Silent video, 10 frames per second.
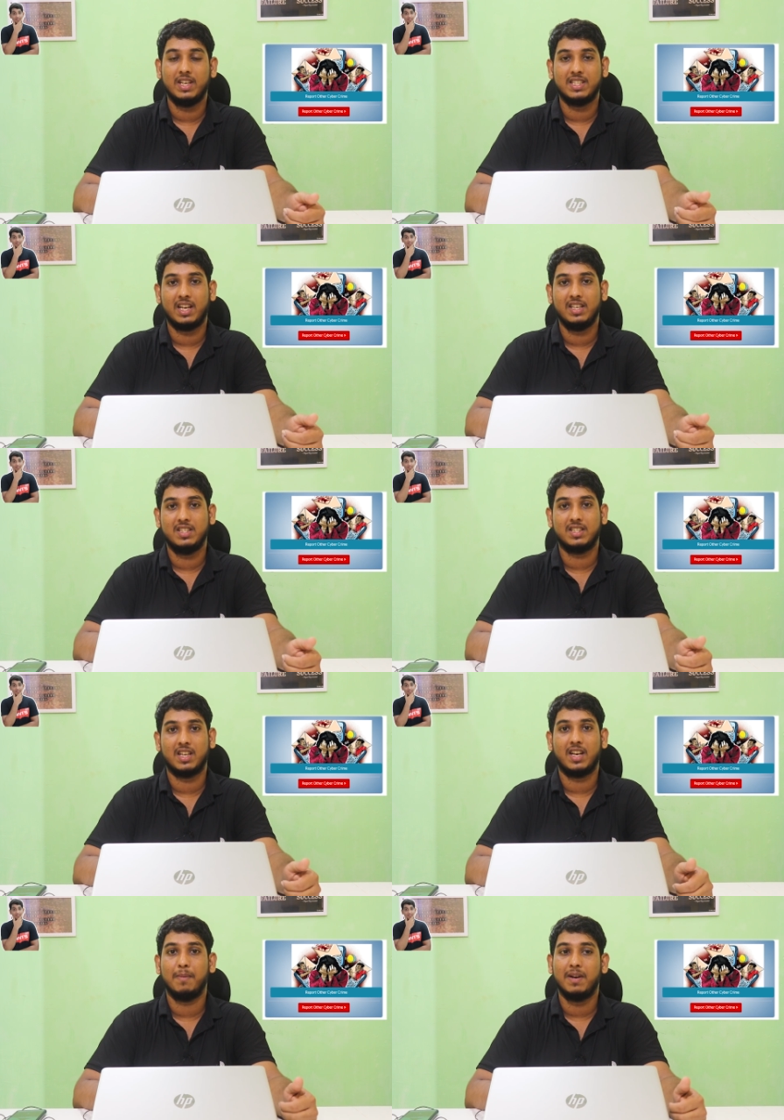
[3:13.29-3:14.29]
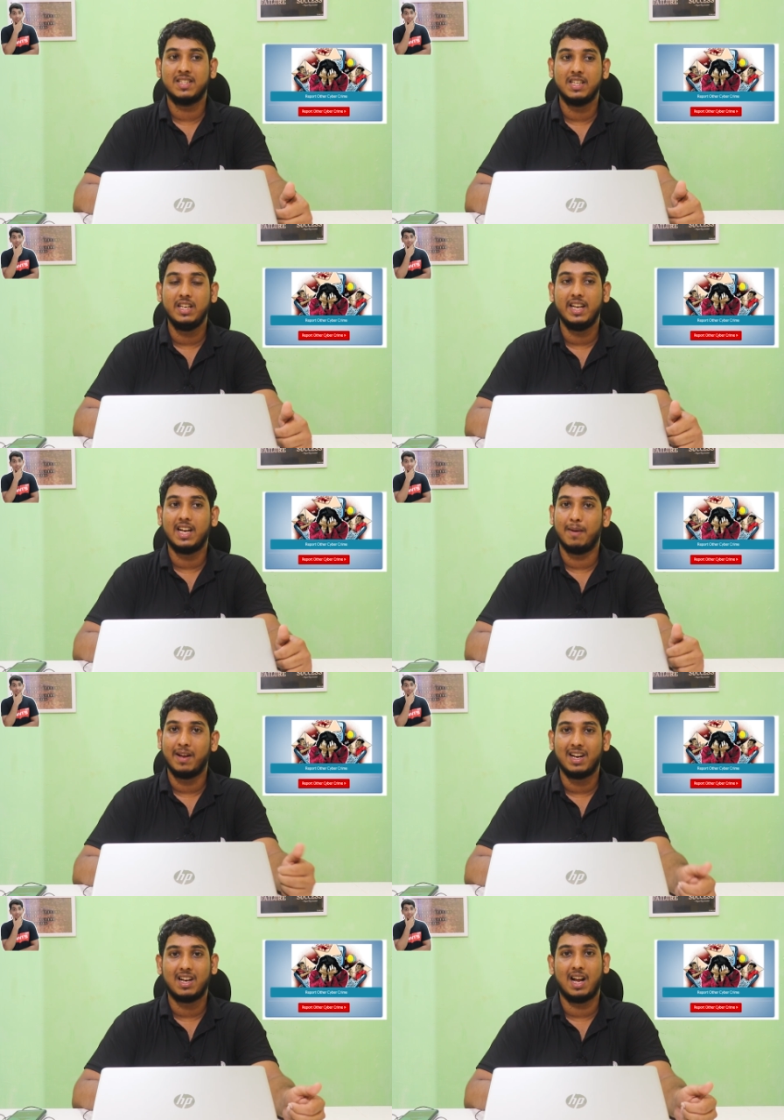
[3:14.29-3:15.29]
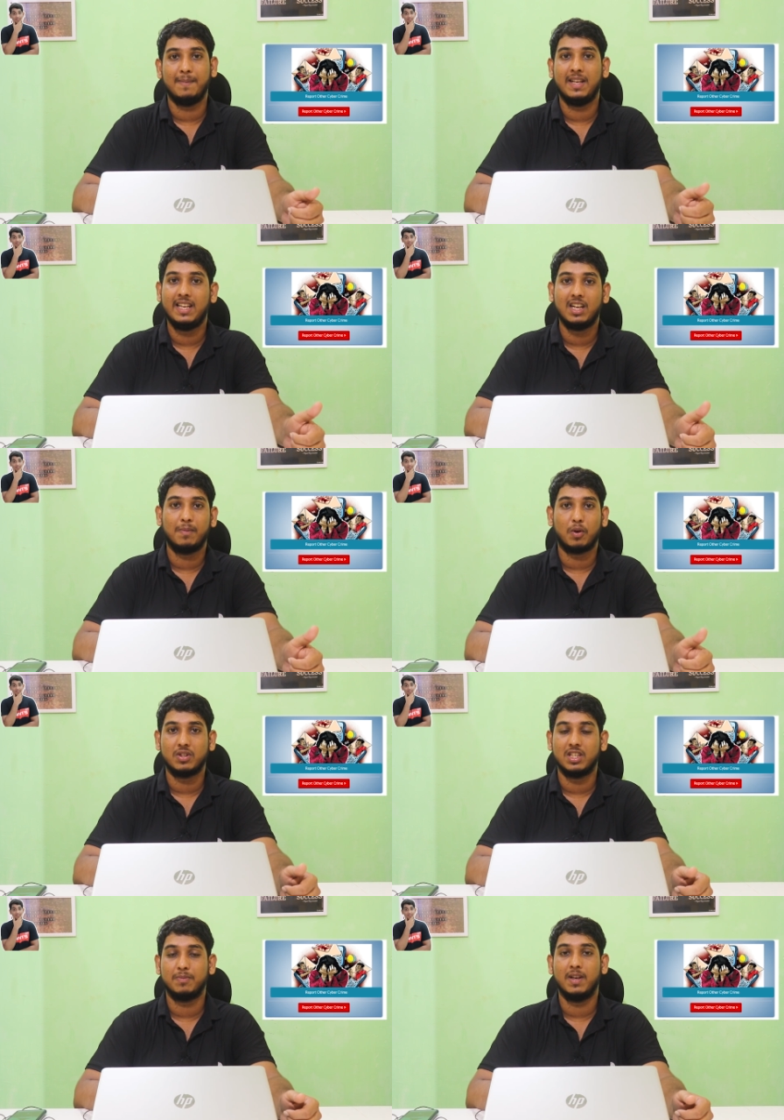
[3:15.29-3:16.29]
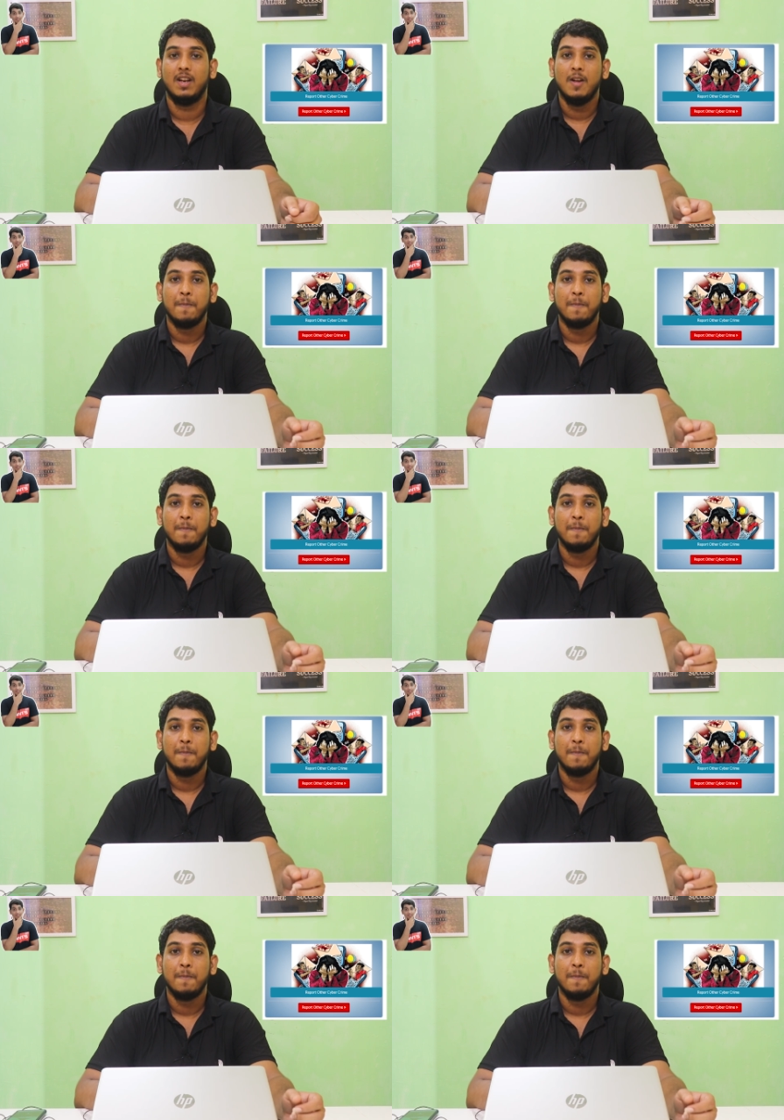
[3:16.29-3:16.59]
ये सारी चीज़ करके बट स्टिल ये हमारा काम है लीगल प्रोसेस में